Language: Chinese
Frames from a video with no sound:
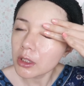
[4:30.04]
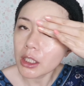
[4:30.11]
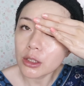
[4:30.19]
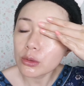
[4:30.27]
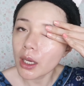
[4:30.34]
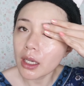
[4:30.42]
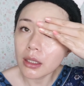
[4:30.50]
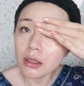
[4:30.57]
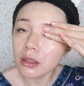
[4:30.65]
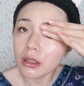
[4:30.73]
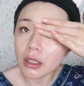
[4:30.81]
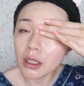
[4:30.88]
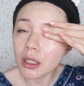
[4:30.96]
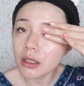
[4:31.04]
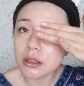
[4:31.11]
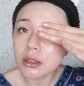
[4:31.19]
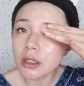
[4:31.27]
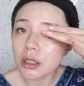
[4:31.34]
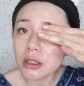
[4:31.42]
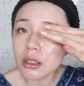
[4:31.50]
眼妆也可以直
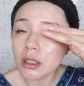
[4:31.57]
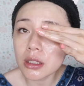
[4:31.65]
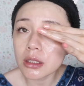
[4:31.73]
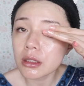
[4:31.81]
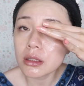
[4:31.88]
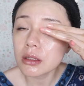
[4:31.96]
接卸。